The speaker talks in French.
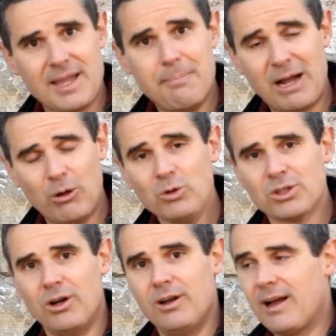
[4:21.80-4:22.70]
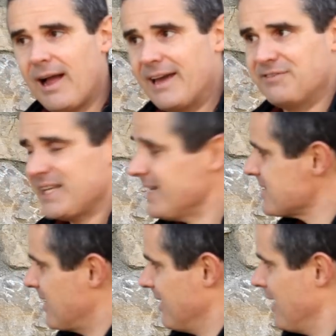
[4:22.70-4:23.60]
Par contre,
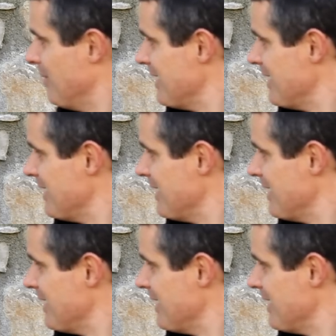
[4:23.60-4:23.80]
F16, eh ben,